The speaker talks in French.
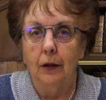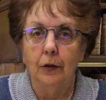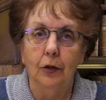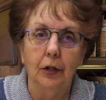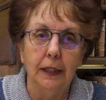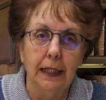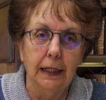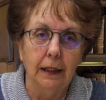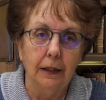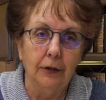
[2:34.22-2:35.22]
de
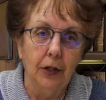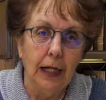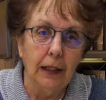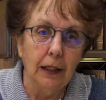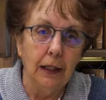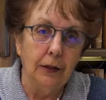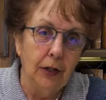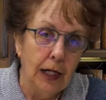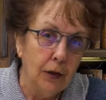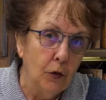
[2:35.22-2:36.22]
euh,
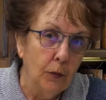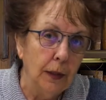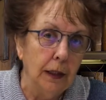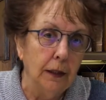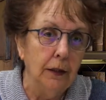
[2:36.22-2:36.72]
euh, l'accompli.